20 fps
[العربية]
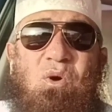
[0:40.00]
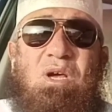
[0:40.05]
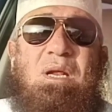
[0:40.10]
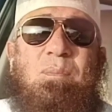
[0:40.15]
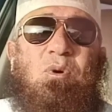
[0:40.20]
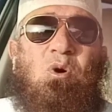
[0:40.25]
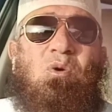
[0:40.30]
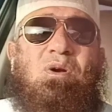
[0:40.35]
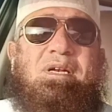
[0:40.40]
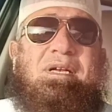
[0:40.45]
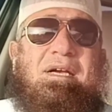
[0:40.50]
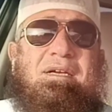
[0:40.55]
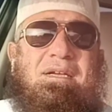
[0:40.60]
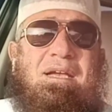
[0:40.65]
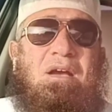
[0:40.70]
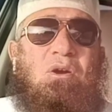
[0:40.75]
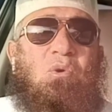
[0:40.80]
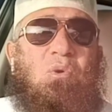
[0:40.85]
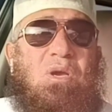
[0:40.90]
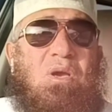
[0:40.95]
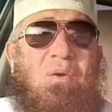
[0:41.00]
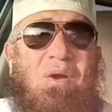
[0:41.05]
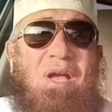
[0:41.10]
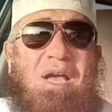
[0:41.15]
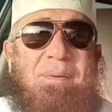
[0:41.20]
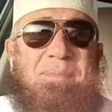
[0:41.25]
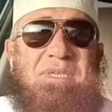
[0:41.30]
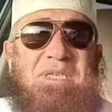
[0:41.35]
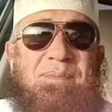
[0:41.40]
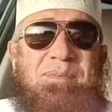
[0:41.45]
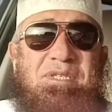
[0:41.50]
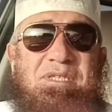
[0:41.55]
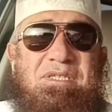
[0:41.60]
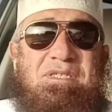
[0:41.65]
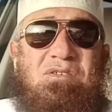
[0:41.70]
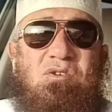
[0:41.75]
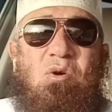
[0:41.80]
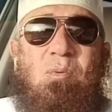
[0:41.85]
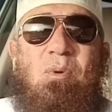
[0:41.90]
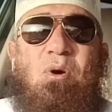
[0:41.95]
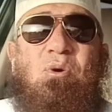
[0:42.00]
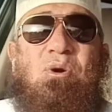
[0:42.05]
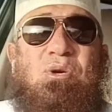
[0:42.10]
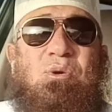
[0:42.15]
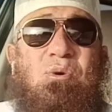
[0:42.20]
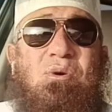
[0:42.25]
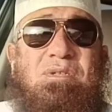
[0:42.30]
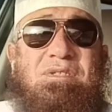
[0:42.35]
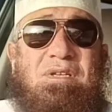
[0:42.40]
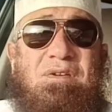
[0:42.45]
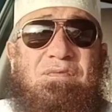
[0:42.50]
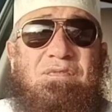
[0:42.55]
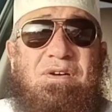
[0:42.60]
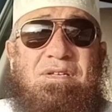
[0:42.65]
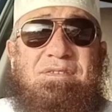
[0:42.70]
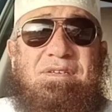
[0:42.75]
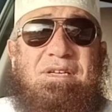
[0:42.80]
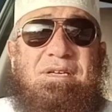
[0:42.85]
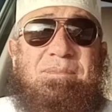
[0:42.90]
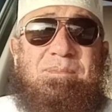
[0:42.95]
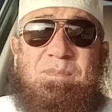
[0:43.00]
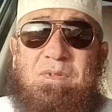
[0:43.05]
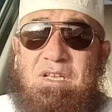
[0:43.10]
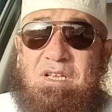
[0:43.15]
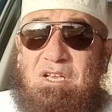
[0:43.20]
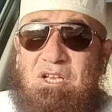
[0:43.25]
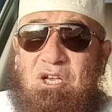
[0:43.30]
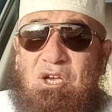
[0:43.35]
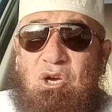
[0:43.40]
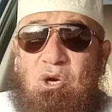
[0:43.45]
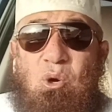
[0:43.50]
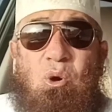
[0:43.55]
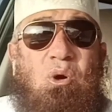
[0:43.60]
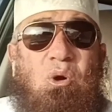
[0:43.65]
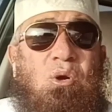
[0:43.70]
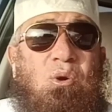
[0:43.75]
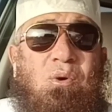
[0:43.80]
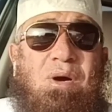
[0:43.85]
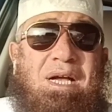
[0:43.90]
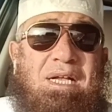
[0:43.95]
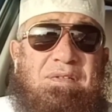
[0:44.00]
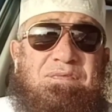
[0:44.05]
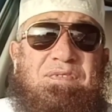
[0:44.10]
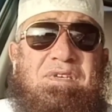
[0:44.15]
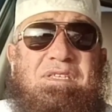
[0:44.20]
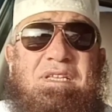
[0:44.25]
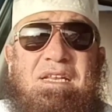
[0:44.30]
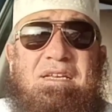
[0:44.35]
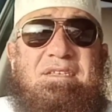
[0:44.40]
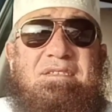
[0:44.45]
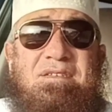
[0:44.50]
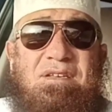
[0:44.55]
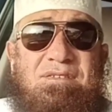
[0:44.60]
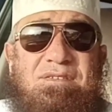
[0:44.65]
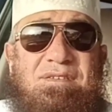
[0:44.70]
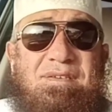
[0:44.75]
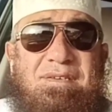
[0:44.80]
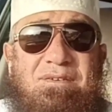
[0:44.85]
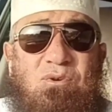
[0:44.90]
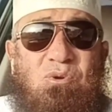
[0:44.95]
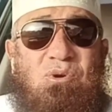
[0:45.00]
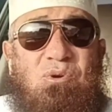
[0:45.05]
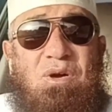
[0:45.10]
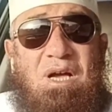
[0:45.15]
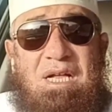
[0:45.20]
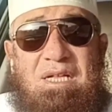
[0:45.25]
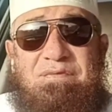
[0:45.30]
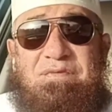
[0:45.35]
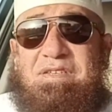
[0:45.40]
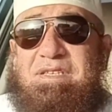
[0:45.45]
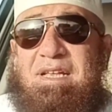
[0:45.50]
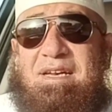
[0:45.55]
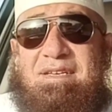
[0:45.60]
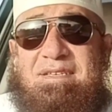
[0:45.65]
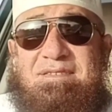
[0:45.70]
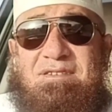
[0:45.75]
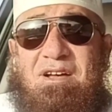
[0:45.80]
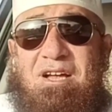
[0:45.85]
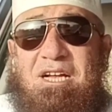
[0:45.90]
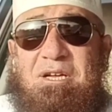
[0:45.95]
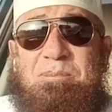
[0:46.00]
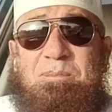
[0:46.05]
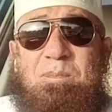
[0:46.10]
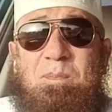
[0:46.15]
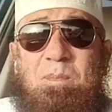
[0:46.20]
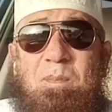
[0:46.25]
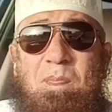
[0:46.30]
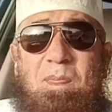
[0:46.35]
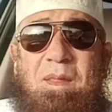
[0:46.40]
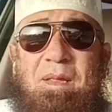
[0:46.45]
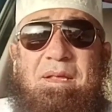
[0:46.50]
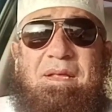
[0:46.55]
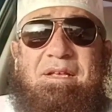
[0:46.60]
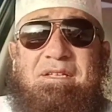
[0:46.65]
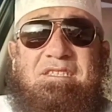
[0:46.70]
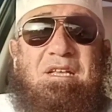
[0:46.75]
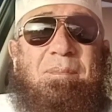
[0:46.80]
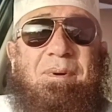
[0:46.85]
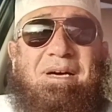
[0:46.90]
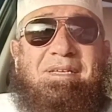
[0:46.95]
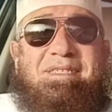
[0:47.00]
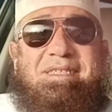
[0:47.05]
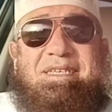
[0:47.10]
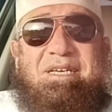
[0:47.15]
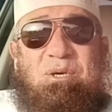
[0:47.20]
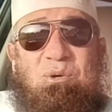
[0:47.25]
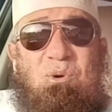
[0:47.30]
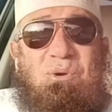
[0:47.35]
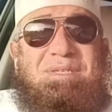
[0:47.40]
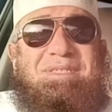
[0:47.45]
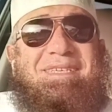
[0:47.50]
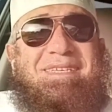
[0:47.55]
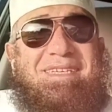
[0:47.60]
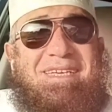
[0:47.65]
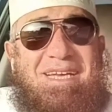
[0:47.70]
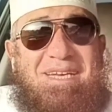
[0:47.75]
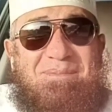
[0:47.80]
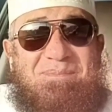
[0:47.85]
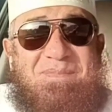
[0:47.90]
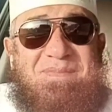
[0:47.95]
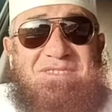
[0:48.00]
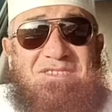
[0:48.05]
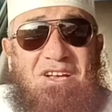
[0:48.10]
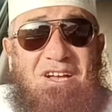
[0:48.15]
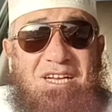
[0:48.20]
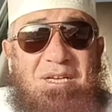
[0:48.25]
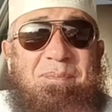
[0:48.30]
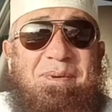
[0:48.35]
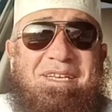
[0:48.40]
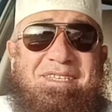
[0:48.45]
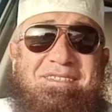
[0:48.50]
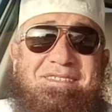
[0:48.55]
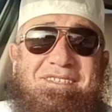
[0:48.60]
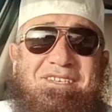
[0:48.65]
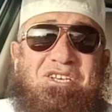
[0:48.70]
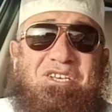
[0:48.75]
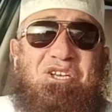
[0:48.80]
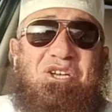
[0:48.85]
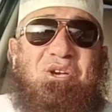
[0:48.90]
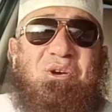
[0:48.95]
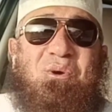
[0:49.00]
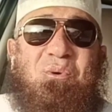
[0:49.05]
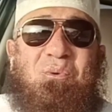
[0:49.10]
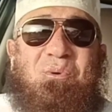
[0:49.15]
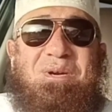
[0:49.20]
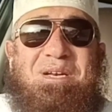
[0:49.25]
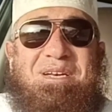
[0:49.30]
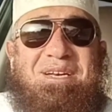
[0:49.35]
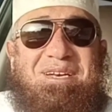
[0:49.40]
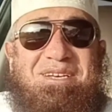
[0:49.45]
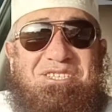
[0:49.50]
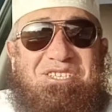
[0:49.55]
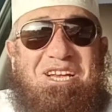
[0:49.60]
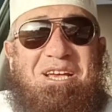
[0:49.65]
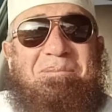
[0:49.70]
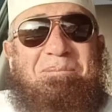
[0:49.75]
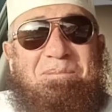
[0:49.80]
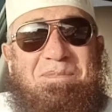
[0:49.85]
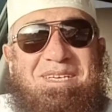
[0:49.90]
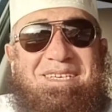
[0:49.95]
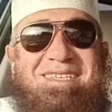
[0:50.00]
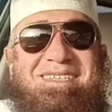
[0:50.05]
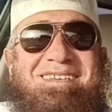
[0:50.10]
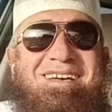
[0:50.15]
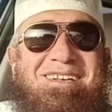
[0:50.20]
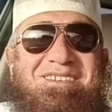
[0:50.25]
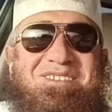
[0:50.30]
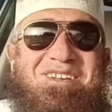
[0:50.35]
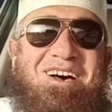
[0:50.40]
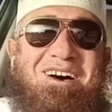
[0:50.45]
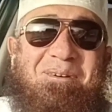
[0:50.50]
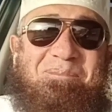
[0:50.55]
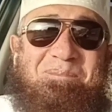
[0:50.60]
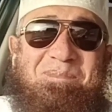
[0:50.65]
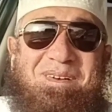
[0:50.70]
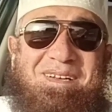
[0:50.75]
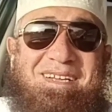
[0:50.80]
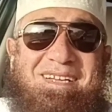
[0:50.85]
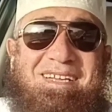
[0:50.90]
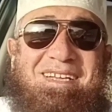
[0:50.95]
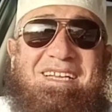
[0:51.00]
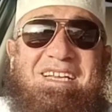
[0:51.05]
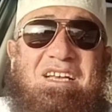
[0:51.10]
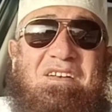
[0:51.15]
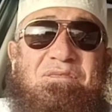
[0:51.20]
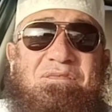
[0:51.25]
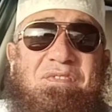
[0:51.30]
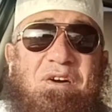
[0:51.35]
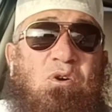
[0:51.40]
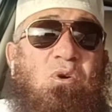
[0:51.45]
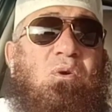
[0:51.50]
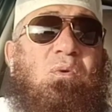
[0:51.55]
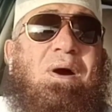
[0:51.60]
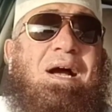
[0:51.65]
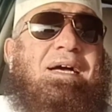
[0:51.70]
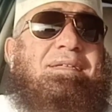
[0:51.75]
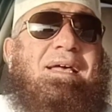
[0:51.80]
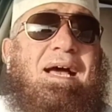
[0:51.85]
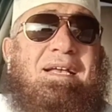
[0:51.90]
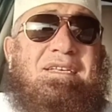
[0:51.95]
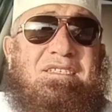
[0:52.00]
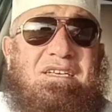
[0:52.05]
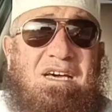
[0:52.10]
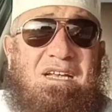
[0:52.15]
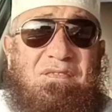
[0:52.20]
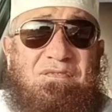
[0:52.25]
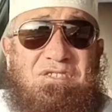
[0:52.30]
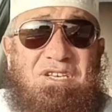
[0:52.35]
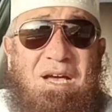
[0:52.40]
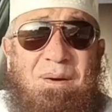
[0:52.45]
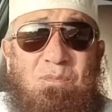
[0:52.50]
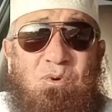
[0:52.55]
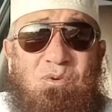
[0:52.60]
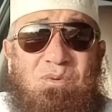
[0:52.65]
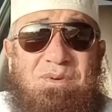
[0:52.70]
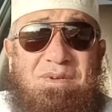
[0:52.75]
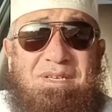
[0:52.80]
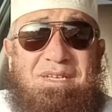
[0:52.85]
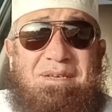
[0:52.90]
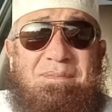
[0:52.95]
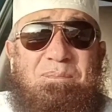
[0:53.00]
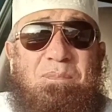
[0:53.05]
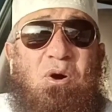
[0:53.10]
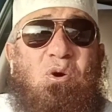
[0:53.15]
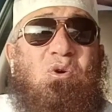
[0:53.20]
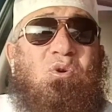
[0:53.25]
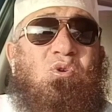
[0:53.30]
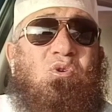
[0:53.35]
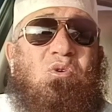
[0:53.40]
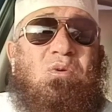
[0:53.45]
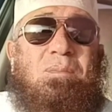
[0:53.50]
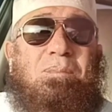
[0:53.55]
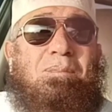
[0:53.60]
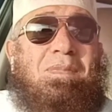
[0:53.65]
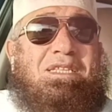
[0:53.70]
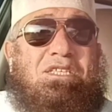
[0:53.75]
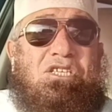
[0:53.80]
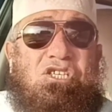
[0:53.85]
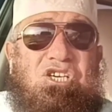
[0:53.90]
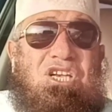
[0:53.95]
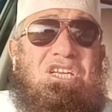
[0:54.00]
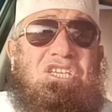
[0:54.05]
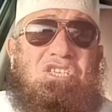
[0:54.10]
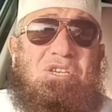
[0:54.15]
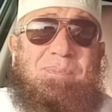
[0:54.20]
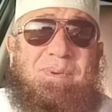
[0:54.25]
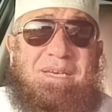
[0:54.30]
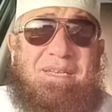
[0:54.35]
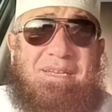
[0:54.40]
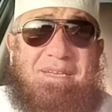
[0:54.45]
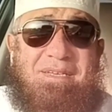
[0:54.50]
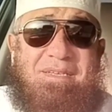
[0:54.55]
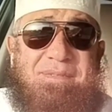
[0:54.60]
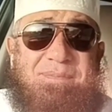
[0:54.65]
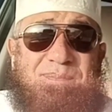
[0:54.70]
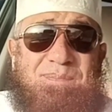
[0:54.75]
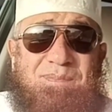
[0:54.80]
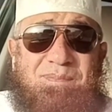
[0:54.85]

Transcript: وانا بقول لك اخويا وحبيبي وبقول لاختي الفاضله كل واحد فينا ليه صديق كل واحد فينا ليه صاحب طبعا الاخت ليها صاحبات والشاب ليه اصحاب فكل واحد عايز يعرف صاحبه بقول له ما تشغلش بالك